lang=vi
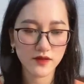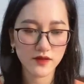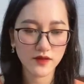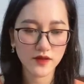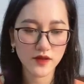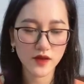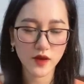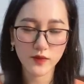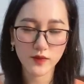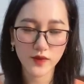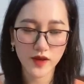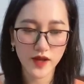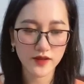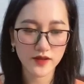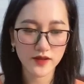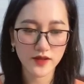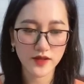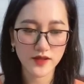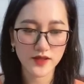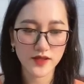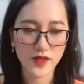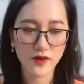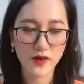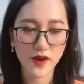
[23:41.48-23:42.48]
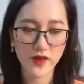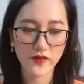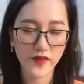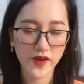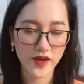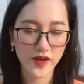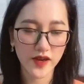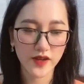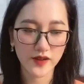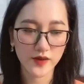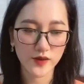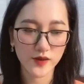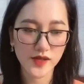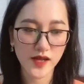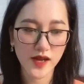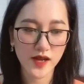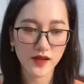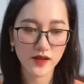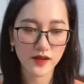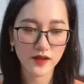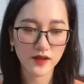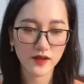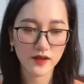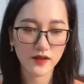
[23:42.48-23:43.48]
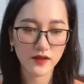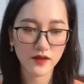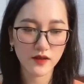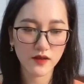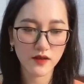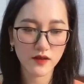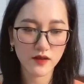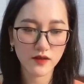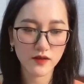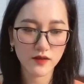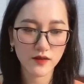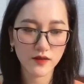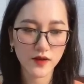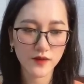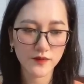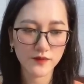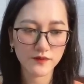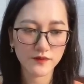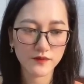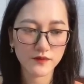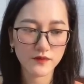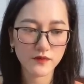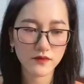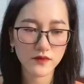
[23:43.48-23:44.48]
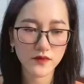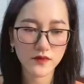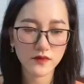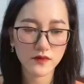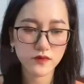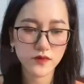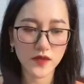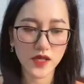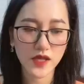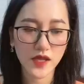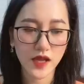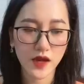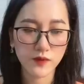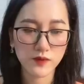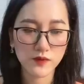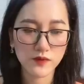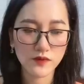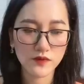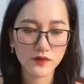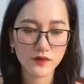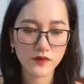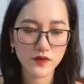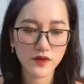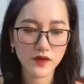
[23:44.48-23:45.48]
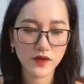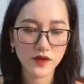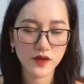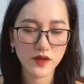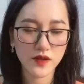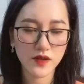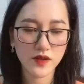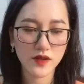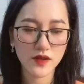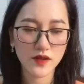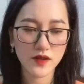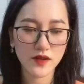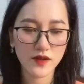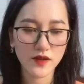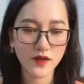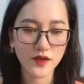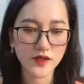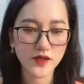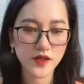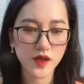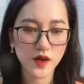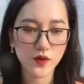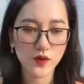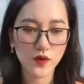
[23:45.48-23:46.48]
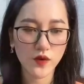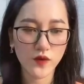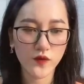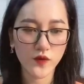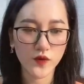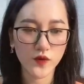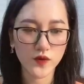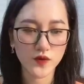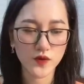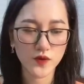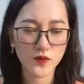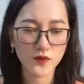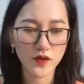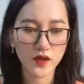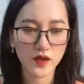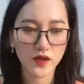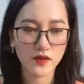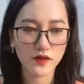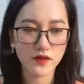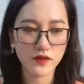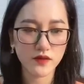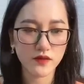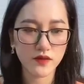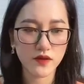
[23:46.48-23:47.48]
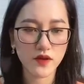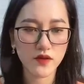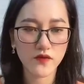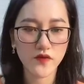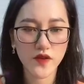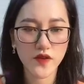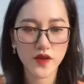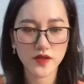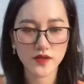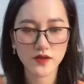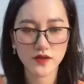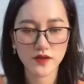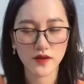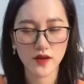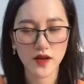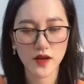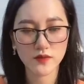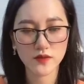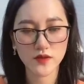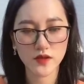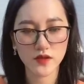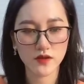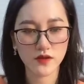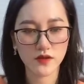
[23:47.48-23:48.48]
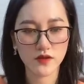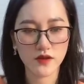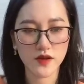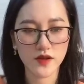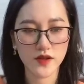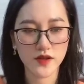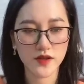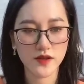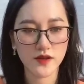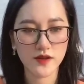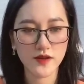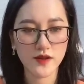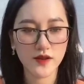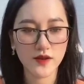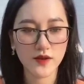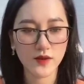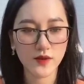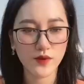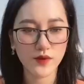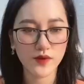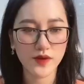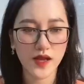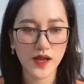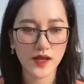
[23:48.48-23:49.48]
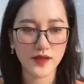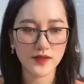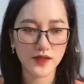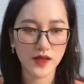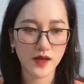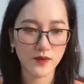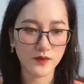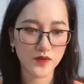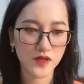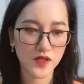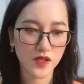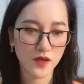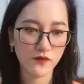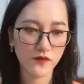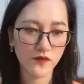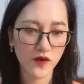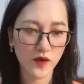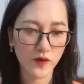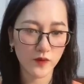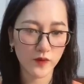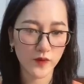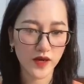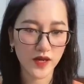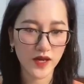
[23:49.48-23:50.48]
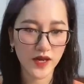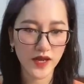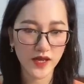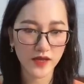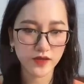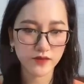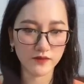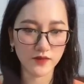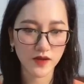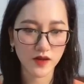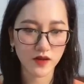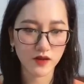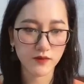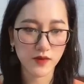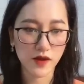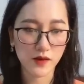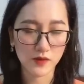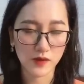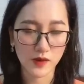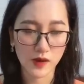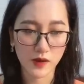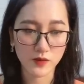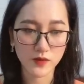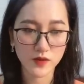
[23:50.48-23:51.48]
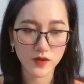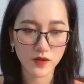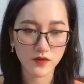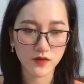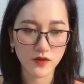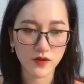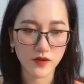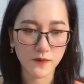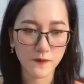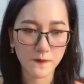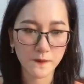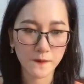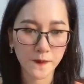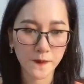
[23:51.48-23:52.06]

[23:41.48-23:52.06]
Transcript: Không ghen thì sao lại phải đẩy tôi ra Thì nóng Lý do của Phù Dung khiến từ ngân viên giờ khóc giờ cười Cô nàng nằm trong phòng máy lạnh mà còn bảo nóng cho được